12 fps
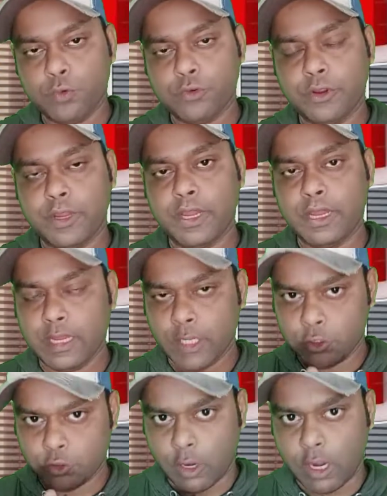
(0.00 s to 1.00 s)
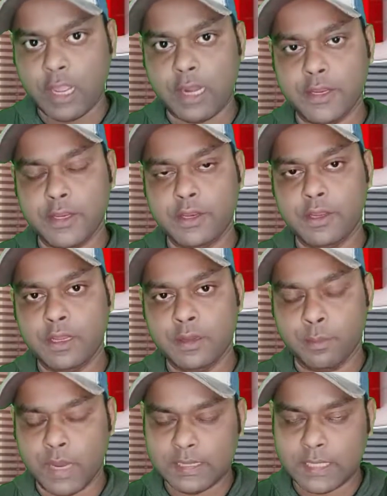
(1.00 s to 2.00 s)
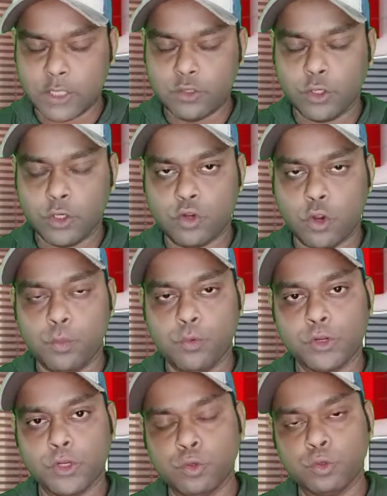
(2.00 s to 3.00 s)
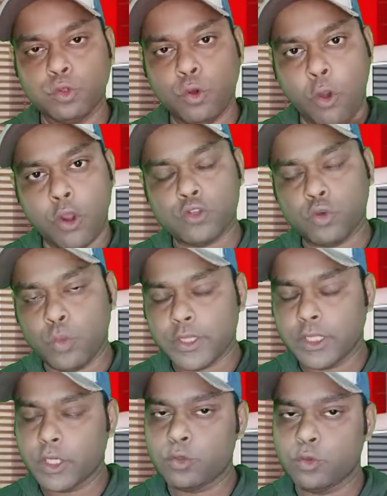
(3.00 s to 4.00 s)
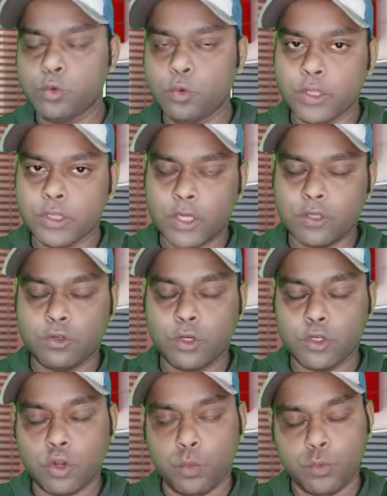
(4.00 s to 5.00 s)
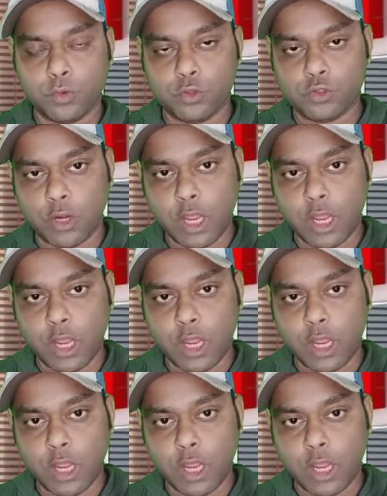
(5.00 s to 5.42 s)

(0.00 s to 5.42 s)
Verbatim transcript: সম্পর্কে চলাকালীন বা তার সঙ্গে সম্পর্কে যুক্ত হওয়ার সময় থেকে শুরু করে তার সঙ্গে সম্পর্ক